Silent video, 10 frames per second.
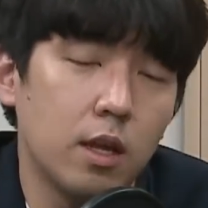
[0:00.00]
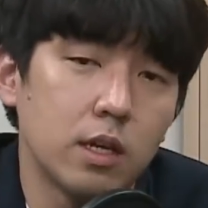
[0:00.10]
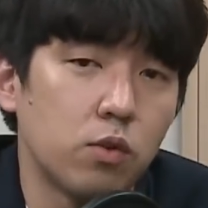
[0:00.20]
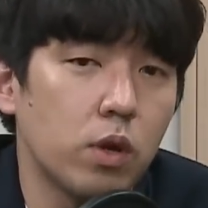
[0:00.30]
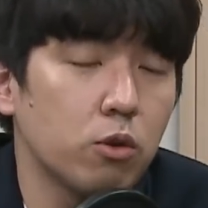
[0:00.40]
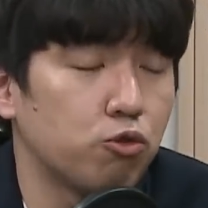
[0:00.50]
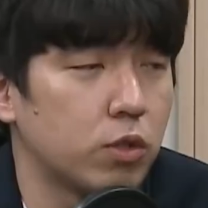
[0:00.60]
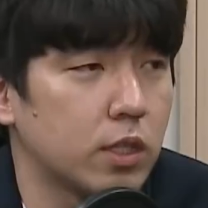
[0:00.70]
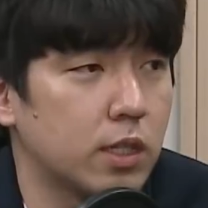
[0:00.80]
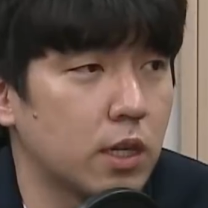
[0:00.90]
의외로
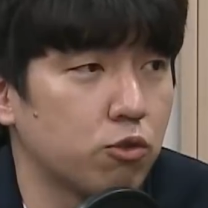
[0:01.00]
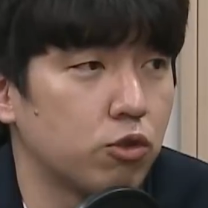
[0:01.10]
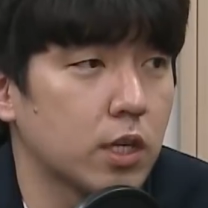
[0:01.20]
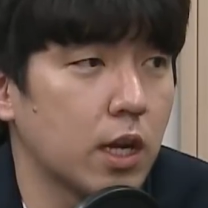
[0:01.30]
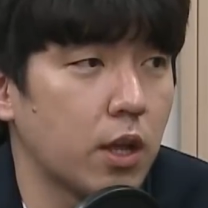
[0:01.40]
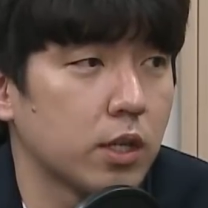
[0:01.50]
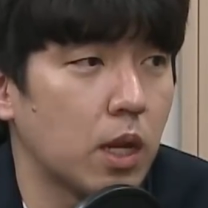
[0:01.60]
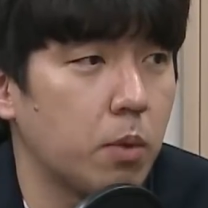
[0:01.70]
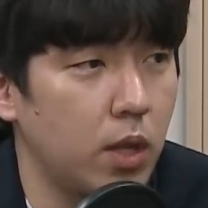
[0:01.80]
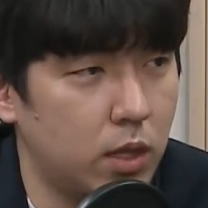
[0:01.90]
주식 시장은 주식하기
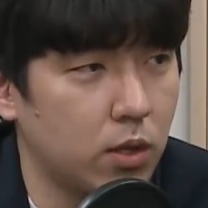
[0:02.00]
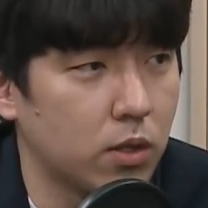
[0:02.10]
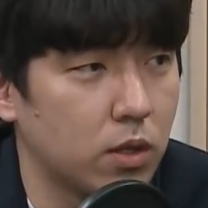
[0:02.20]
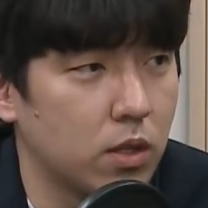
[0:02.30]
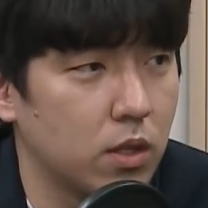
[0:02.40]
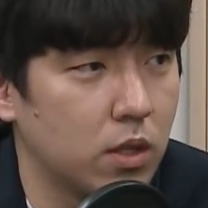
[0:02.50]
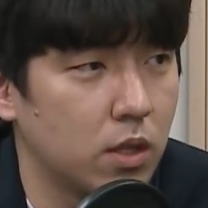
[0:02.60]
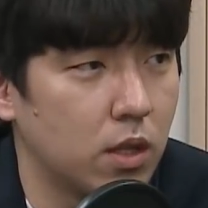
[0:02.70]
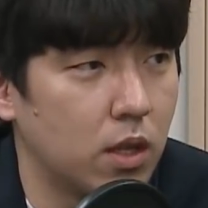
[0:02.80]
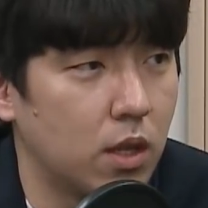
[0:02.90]
굉장히 편했던
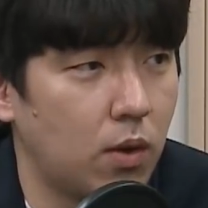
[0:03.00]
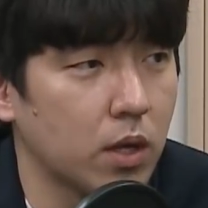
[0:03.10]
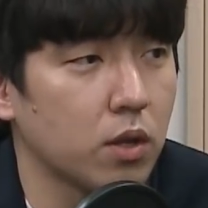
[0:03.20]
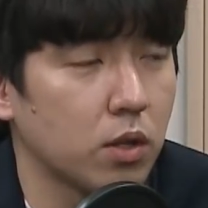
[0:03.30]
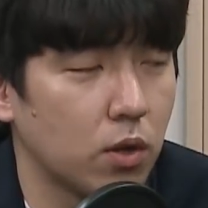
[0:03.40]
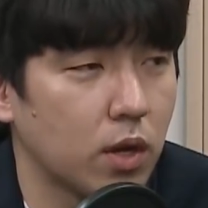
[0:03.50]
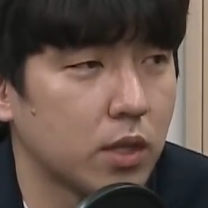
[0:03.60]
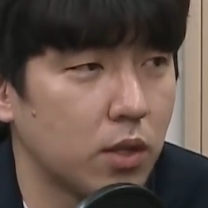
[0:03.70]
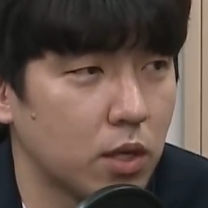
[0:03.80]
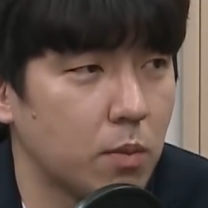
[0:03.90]
음. 네, 환경이었던 것
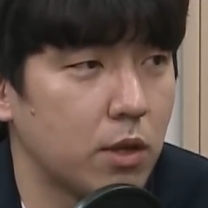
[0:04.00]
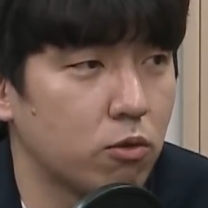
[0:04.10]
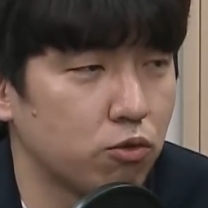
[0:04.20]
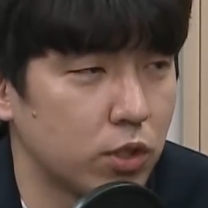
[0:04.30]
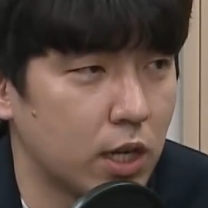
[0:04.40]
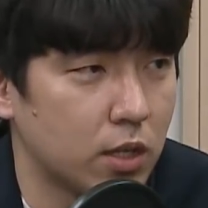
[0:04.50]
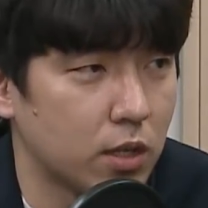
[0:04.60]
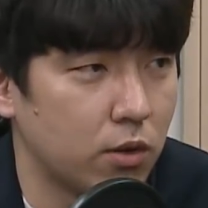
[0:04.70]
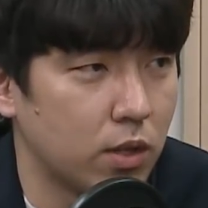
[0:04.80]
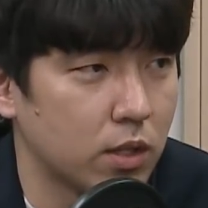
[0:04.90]
같아요. 특히 미국 주식 같은
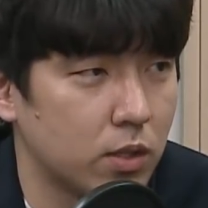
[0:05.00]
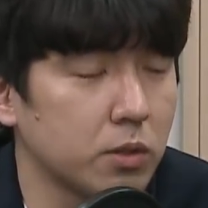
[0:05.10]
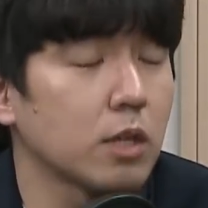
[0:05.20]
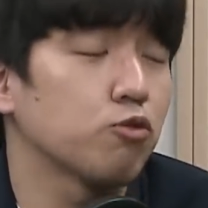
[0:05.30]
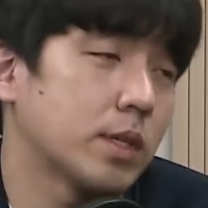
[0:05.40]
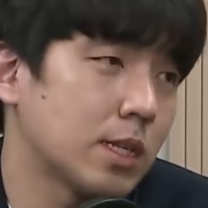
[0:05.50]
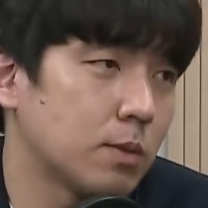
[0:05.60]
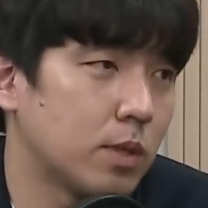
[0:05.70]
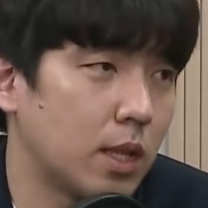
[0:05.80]
경우에는 음, 성장주만 네. 샀으면